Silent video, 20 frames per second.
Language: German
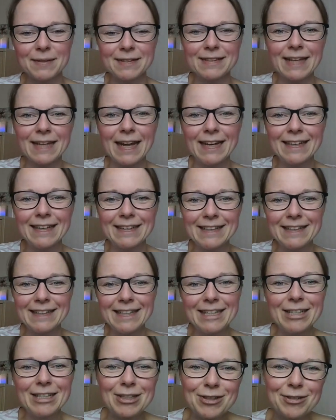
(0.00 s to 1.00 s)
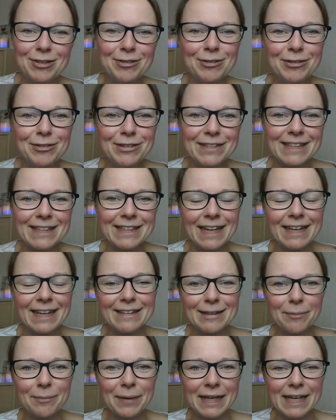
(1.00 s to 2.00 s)
Bis dann. Tschüss,
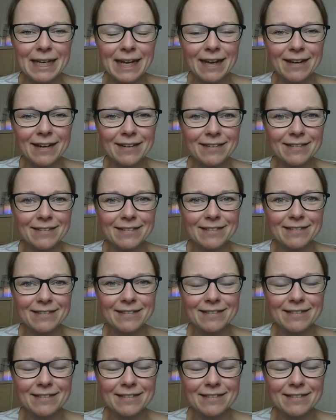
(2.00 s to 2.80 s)
deine Sabrina.